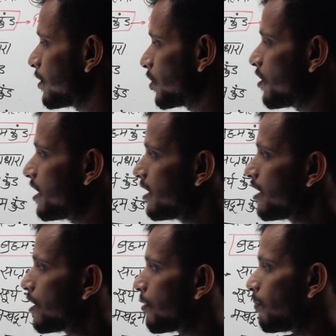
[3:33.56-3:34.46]
बात और है
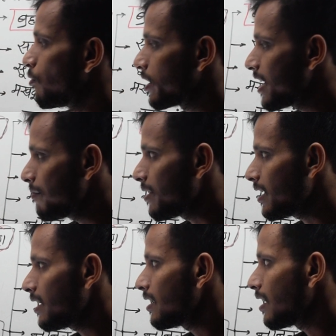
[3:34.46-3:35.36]
मुंगेर में
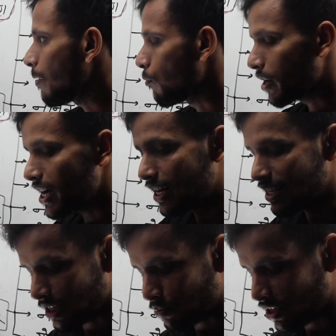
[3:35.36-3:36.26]
मुंगेर का
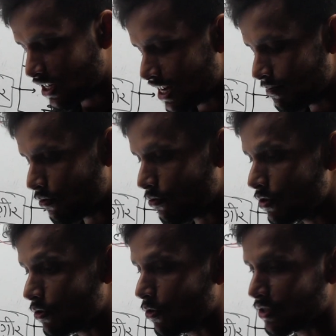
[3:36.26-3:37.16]
सबसे गर्म
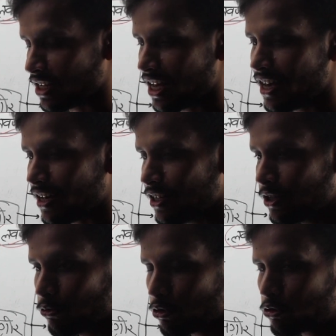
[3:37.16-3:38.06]
कुंड कौन सा है
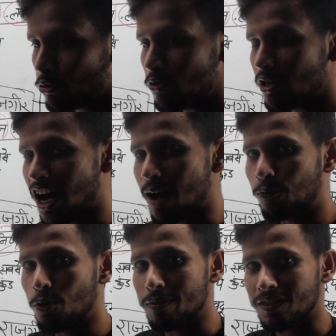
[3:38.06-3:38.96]
दोस्तों
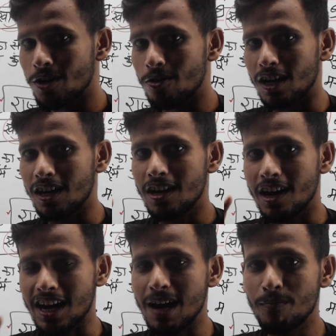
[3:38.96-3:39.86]
आपको पता होगा
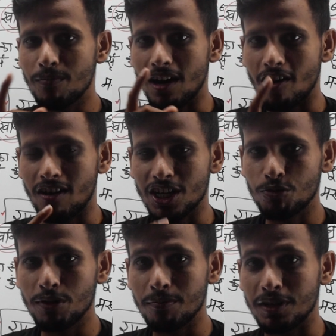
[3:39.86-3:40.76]
राम और
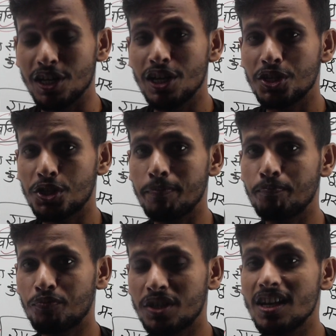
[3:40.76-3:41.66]
लक्ष्मण में
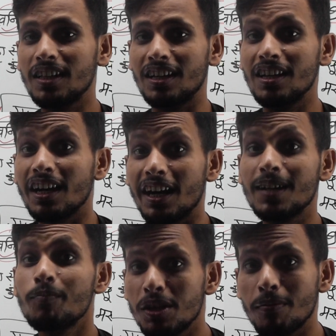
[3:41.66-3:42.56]
सबसे ज़्यादा
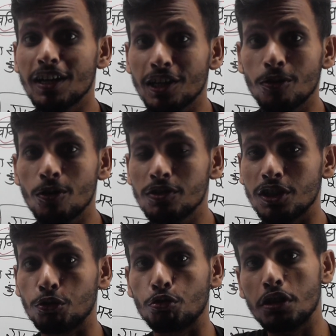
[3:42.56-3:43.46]
गर्म दिमाग के कौन
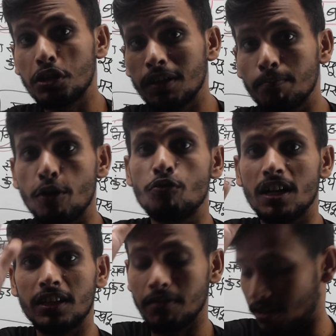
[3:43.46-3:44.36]
थे तुरंत एकदम
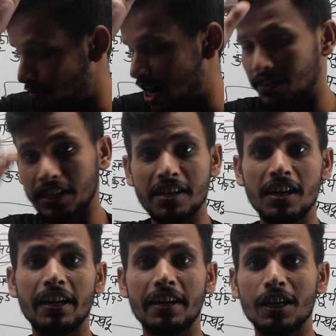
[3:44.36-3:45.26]
भगवा जाते मार देंगे
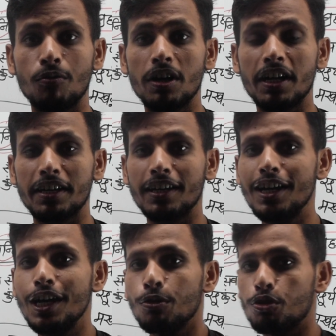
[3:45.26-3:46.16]
यह करेंगे वह करेंगे
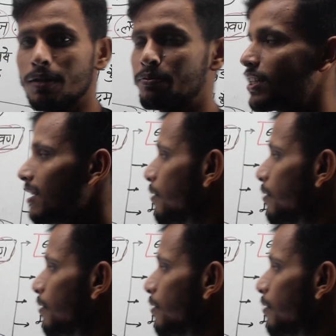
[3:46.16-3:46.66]
तो सबसे ज़्यादा